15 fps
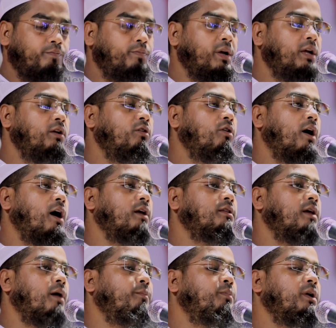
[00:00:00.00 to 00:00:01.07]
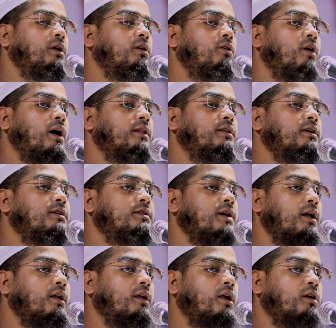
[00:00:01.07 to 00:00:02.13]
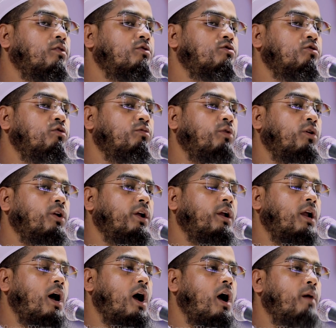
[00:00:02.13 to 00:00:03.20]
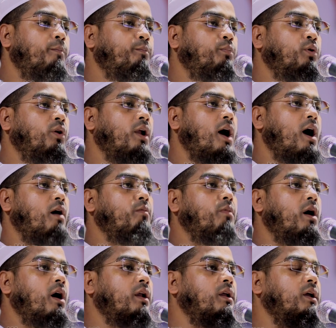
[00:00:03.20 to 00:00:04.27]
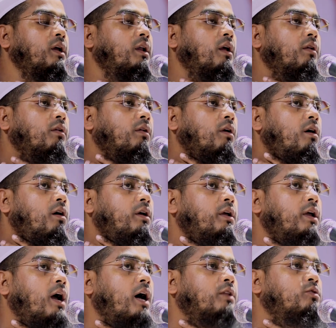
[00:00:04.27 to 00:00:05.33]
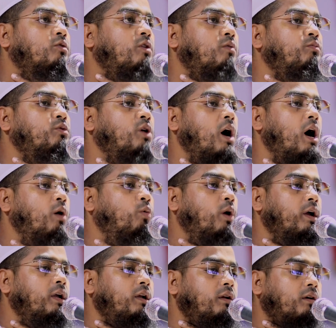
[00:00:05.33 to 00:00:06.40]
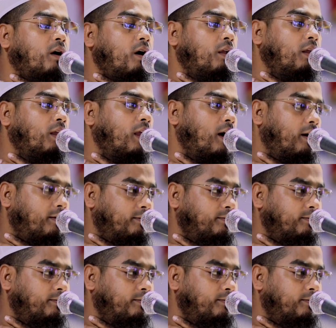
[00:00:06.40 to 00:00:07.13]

ভিন্ন ভিন্ন হাদিসে আল্লাহ রসুল বলেন আহাবুল আমার ইলাল্লাহি আদোয়া মুহা ওয়া ইনকল্লা